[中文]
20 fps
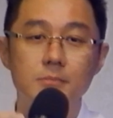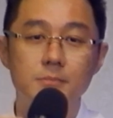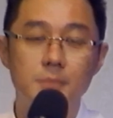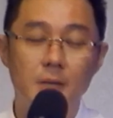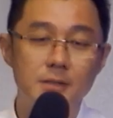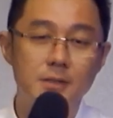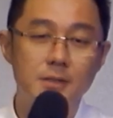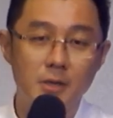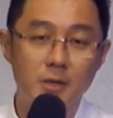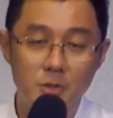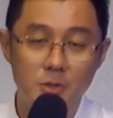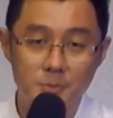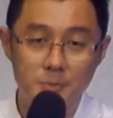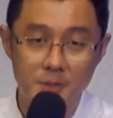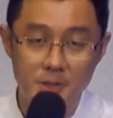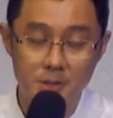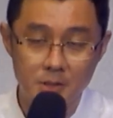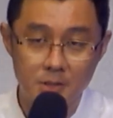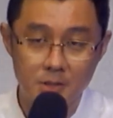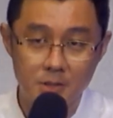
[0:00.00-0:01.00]
p a n a
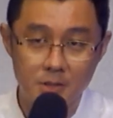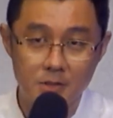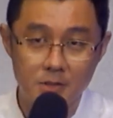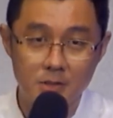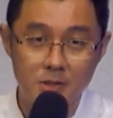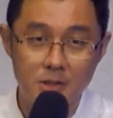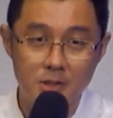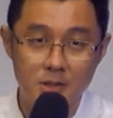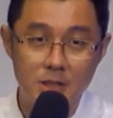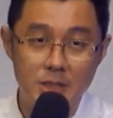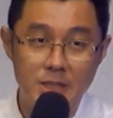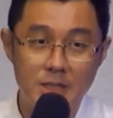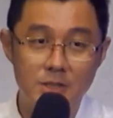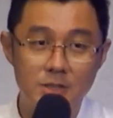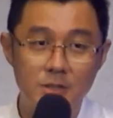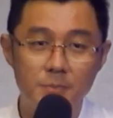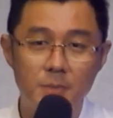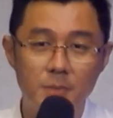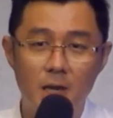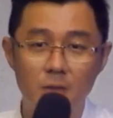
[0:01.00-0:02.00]
Hospital，已经
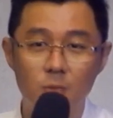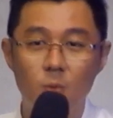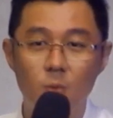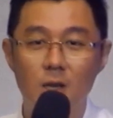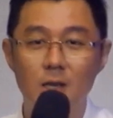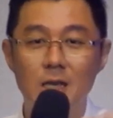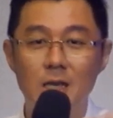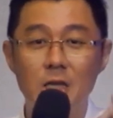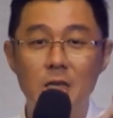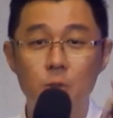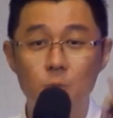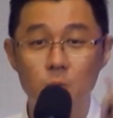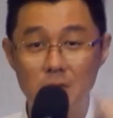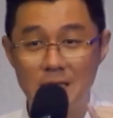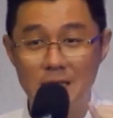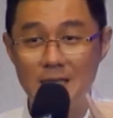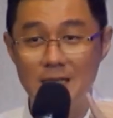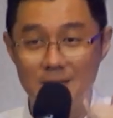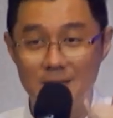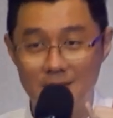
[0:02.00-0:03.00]
是傍晚六
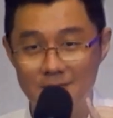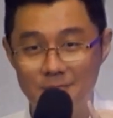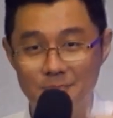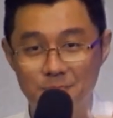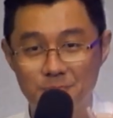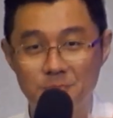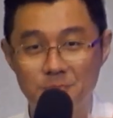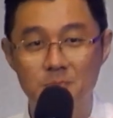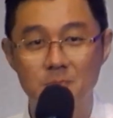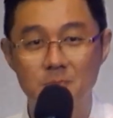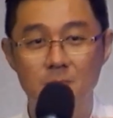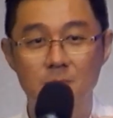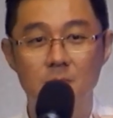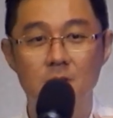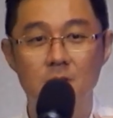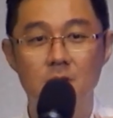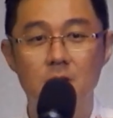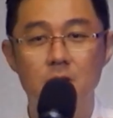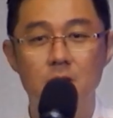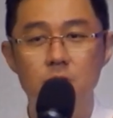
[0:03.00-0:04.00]
点了。
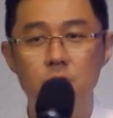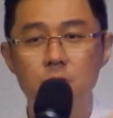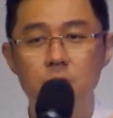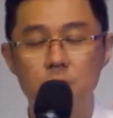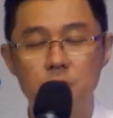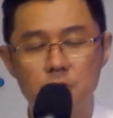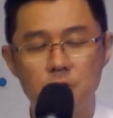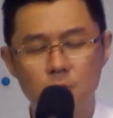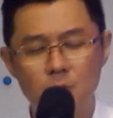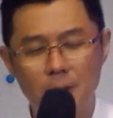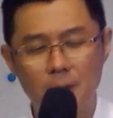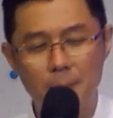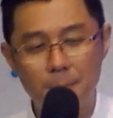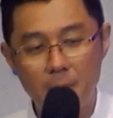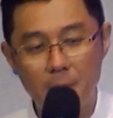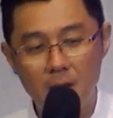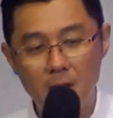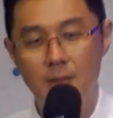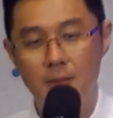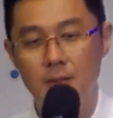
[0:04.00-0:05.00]
所以我九点
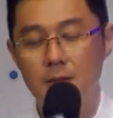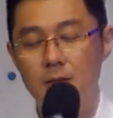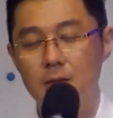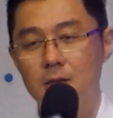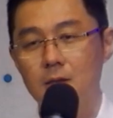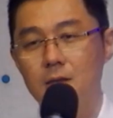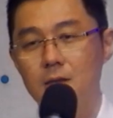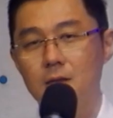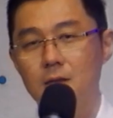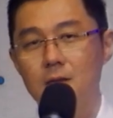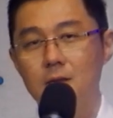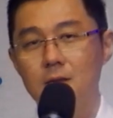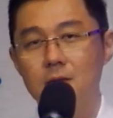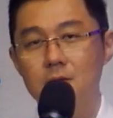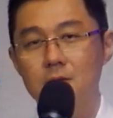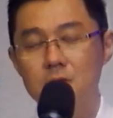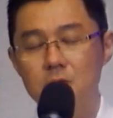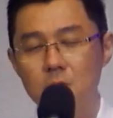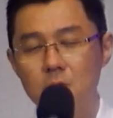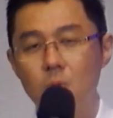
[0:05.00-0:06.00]
半
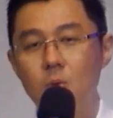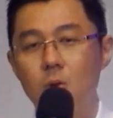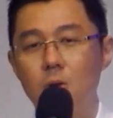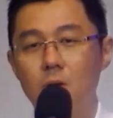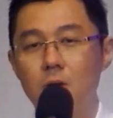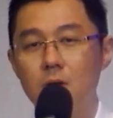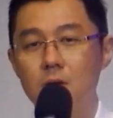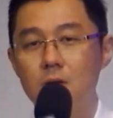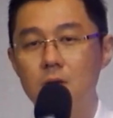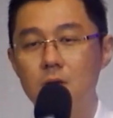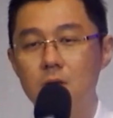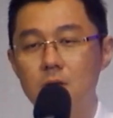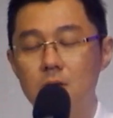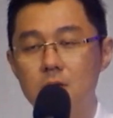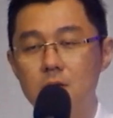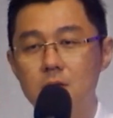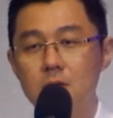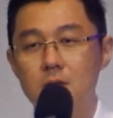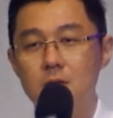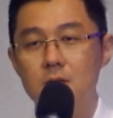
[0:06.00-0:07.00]
车祸，
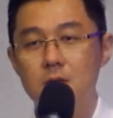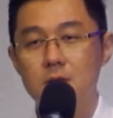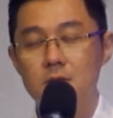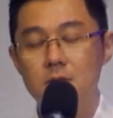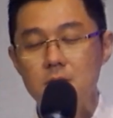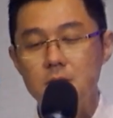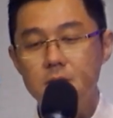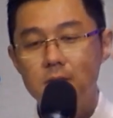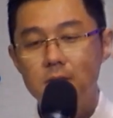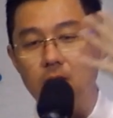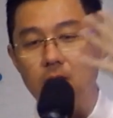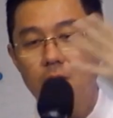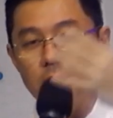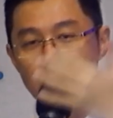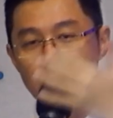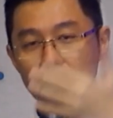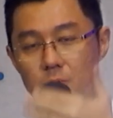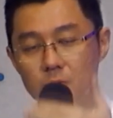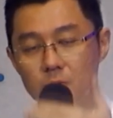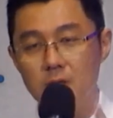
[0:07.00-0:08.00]
一直到
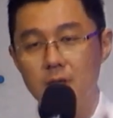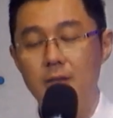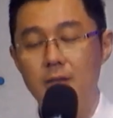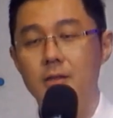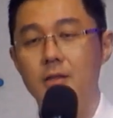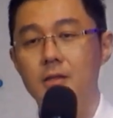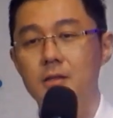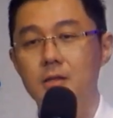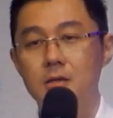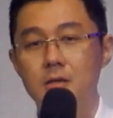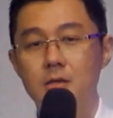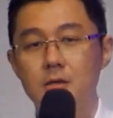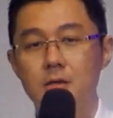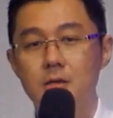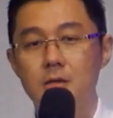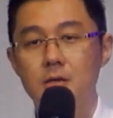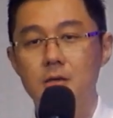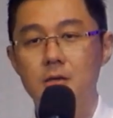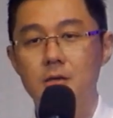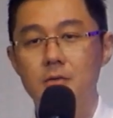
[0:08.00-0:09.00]
六点，
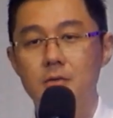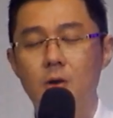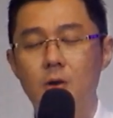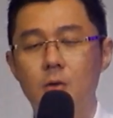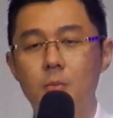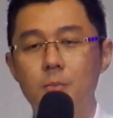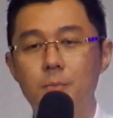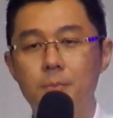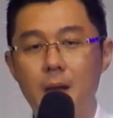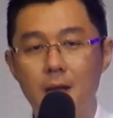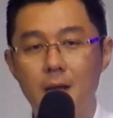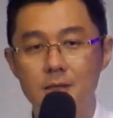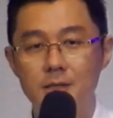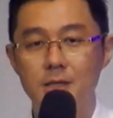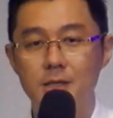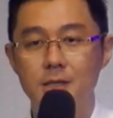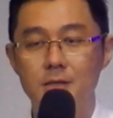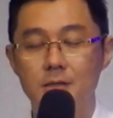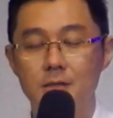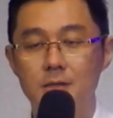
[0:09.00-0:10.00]
然后八
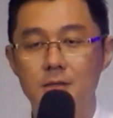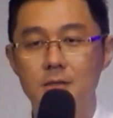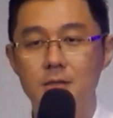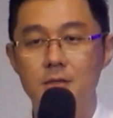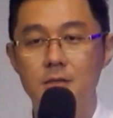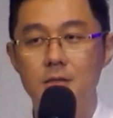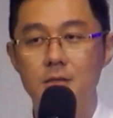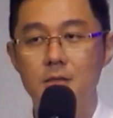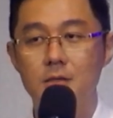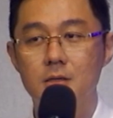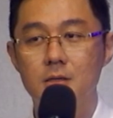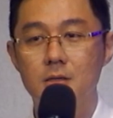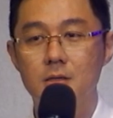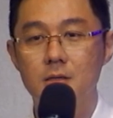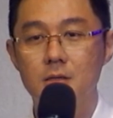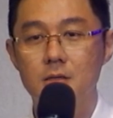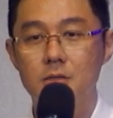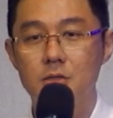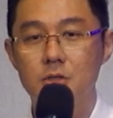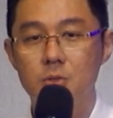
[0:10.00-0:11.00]
点
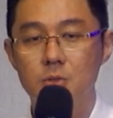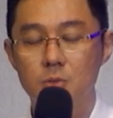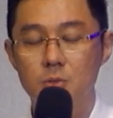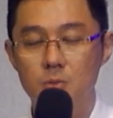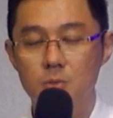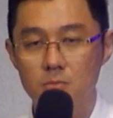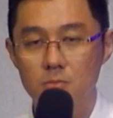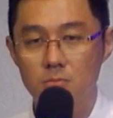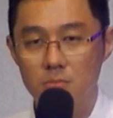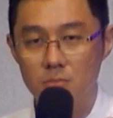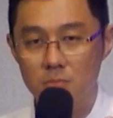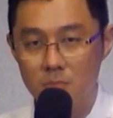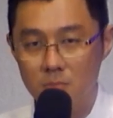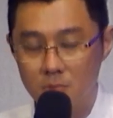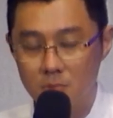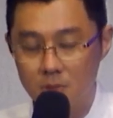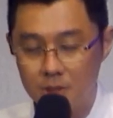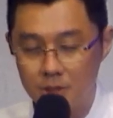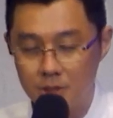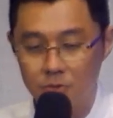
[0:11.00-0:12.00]
就
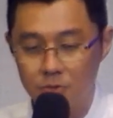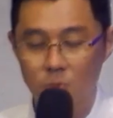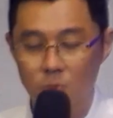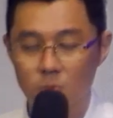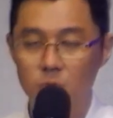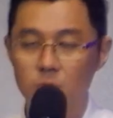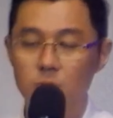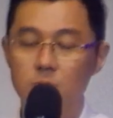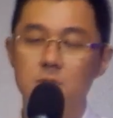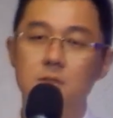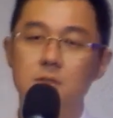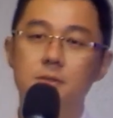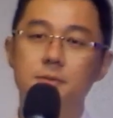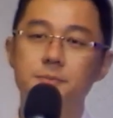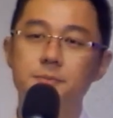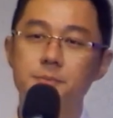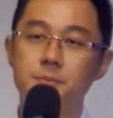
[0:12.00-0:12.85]
进手术室，